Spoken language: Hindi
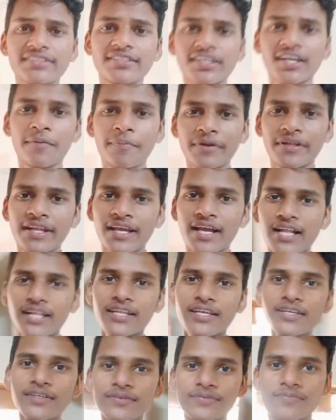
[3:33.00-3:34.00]
से कपड़े निकाल
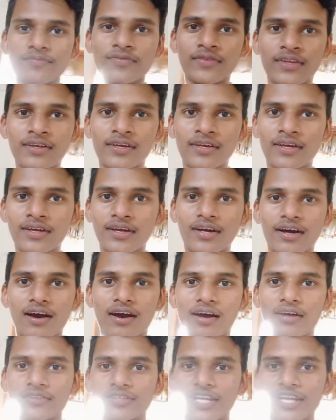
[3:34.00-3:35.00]
दें
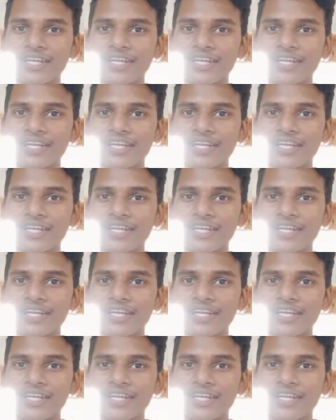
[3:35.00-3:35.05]
थ्री